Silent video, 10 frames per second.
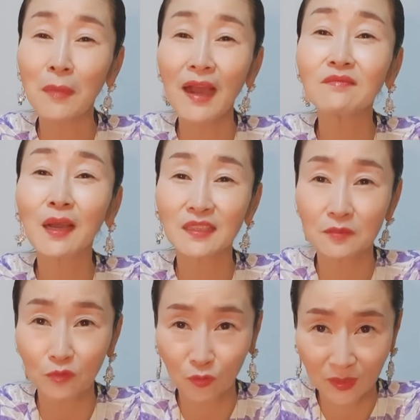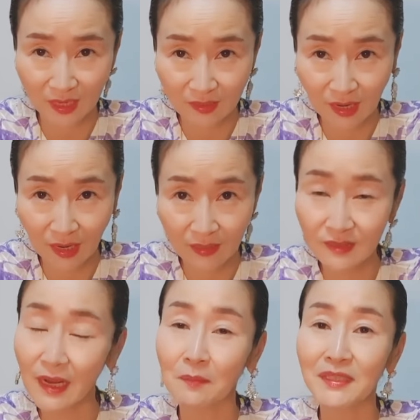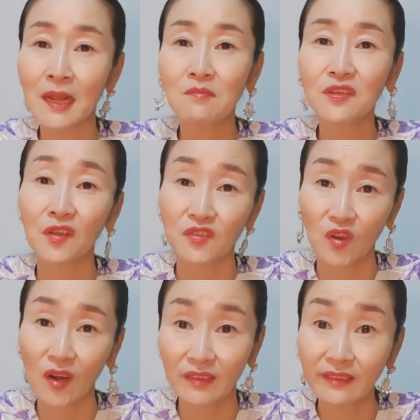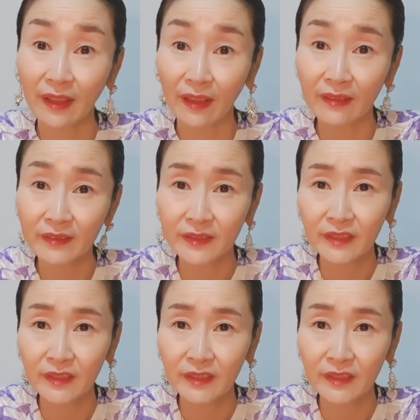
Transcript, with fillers: 마음가짐으로 사느냐가 그 사람의 삶을 결정하는데